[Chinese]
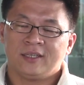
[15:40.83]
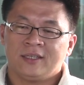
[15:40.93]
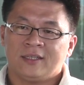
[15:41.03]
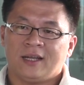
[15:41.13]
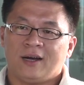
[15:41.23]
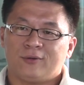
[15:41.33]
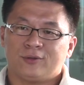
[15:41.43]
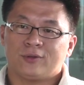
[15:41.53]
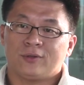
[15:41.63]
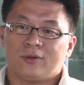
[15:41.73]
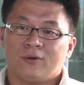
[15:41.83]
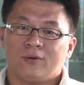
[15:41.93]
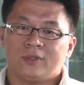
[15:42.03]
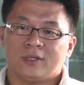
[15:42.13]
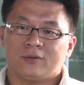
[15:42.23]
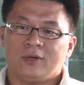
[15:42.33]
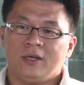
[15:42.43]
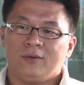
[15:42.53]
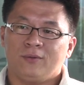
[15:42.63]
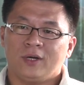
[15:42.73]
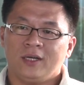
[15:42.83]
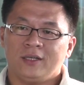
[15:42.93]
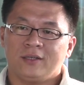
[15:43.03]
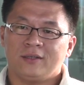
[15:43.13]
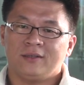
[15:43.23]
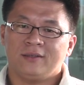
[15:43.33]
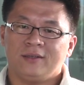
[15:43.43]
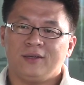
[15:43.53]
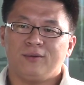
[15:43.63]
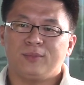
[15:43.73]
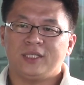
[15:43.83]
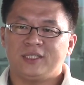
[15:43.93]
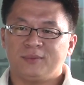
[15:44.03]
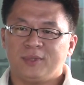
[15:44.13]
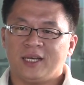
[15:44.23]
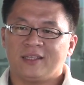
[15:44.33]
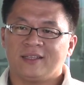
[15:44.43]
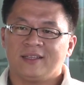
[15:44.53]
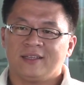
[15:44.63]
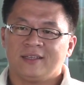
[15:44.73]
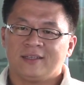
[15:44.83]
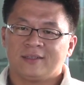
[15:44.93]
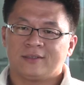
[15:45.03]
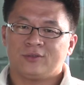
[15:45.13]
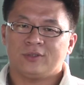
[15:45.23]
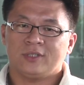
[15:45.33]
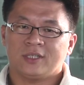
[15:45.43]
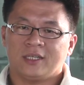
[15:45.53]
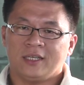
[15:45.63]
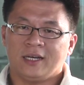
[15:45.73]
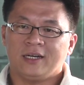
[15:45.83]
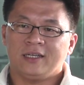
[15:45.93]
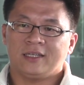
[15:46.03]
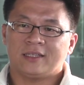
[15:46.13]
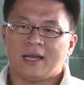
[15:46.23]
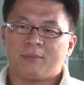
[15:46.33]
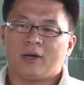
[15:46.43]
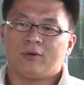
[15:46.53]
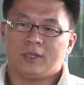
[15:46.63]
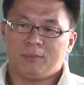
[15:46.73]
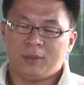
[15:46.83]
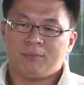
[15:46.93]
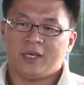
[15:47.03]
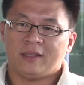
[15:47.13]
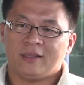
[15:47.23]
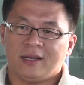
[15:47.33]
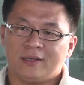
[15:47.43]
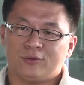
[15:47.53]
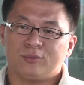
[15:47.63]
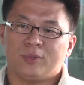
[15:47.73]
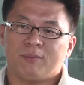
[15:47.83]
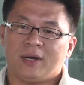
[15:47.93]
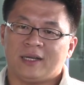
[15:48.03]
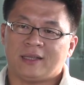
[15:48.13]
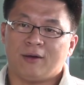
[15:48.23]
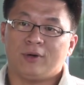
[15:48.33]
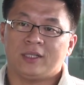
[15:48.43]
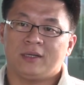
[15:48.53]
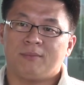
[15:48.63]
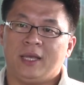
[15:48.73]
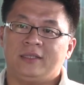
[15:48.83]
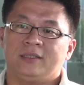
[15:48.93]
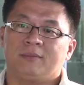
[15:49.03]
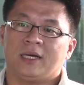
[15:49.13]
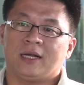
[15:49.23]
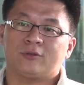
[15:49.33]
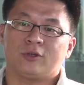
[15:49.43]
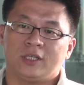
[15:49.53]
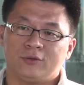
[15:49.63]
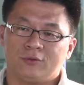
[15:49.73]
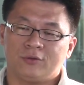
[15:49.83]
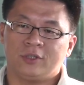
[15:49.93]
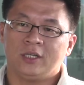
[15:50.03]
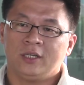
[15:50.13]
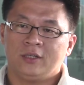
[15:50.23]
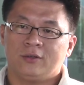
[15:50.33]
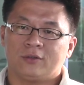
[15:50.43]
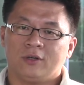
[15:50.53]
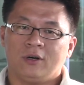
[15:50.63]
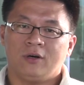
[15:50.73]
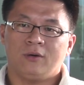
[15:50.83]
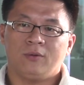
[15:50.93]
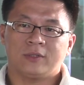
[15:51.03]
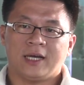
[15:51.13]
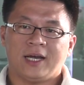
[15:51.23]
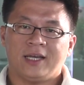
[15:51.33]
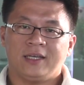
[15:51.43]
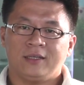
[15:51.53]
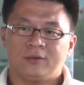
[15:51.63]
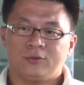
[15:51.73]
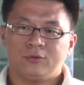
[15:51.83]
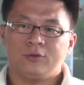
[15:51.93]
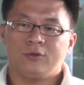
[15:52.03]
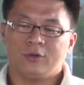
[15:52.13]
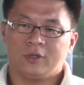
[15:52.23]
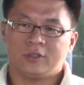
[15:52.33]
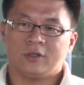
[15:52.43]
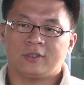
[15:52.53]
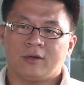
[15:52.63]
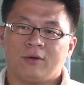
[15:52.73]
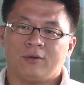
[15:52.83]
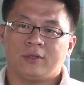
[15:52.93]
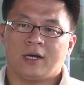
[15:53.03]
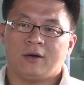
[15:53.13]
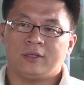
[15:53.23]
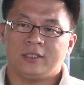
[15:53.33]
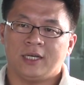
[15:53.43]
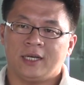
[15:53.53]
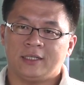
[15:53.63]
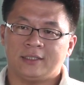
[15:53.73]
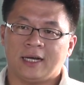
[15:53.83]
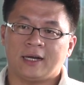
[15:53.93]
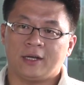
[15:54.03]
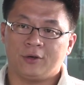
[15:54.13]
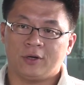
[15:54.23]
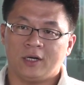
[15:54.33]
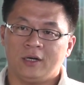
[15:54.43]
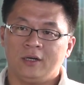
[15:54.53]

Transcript: 那我就透过想说，哎，我可以利用明信片，就是也可以代表我的名片。那顺便把台湾的美景把它传递出去。有时候我在出去旅游的时候，常会遇到一些香港游客